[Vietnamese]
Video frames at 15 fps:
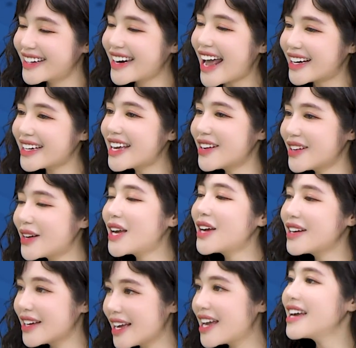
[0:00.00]
đang nghi nghi
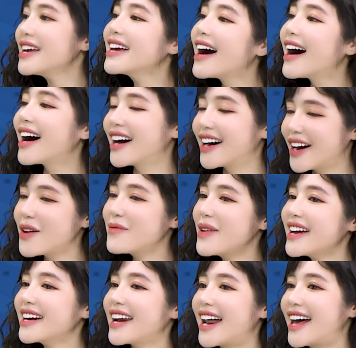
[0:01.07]
nghi ngờ không
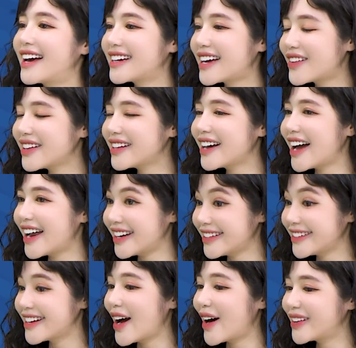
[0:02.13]
biết là cái Rick có
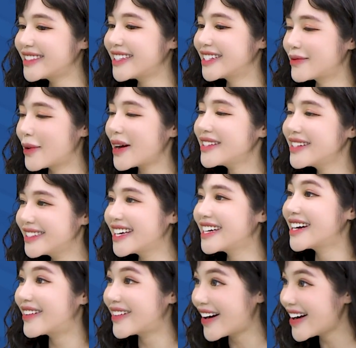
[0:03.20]
gọi từ một cái chương
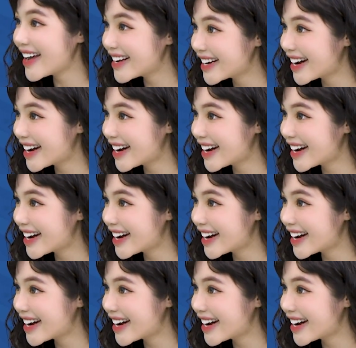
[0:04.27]
trình nào đó nhưng hay